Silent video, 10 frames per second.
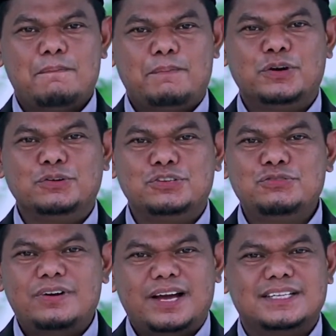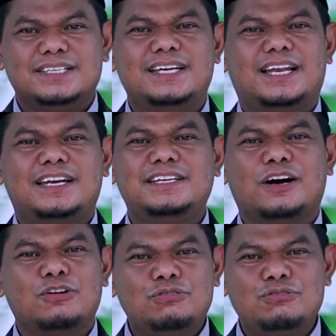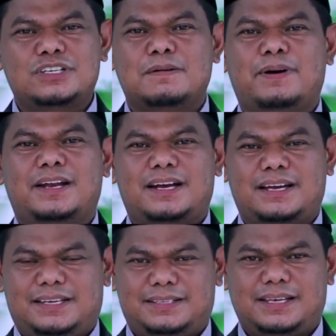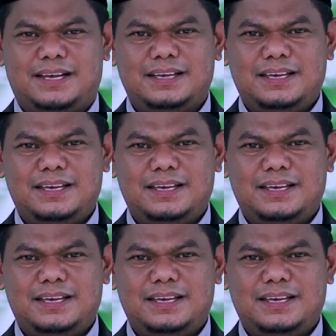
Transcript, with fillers: menunjukkan jalan yang lurus kepada kita,